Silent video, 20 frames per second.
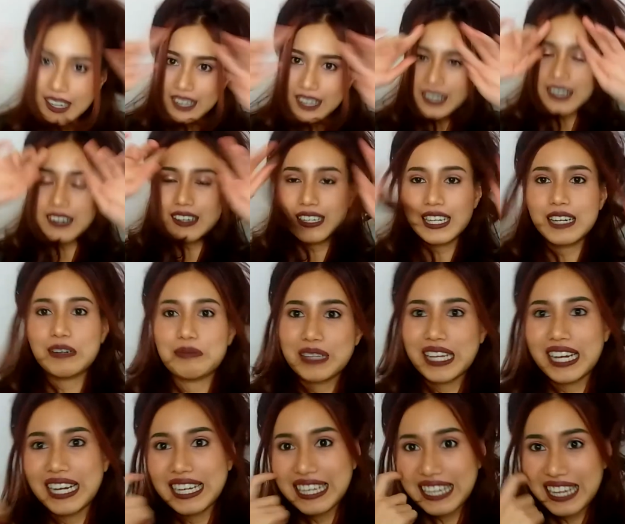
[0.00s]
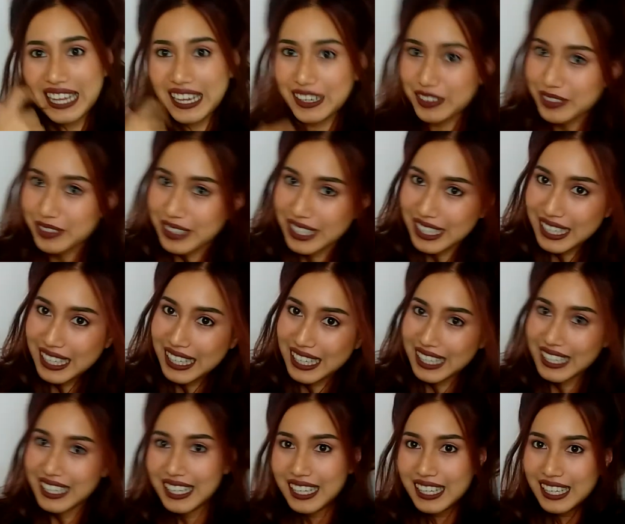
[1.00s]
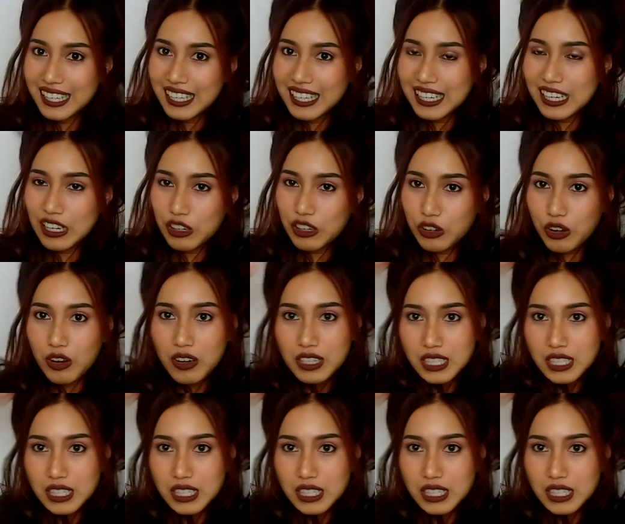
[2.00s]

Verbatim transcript: ก็ทำได้แล้วนะคะแล้วก็